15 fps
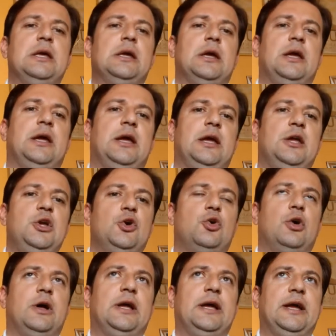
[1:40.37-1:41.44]
eh,
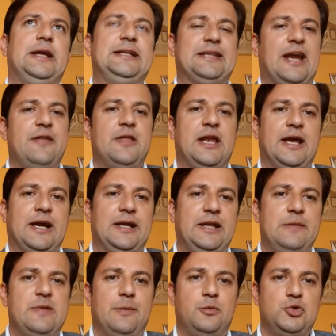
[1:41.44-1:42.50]
io eh, entrai
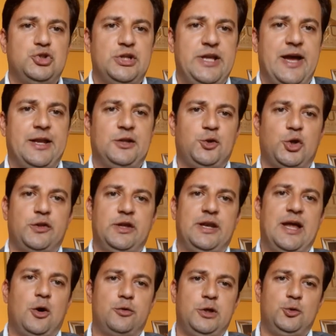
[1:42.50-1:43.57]
nell'Accademia Pucciniana a Torre del
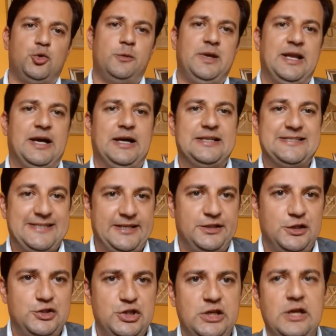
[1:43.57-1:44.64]
Lago nel
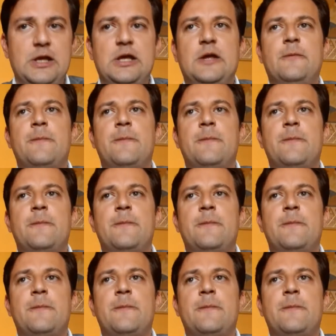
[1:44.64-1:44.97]
2016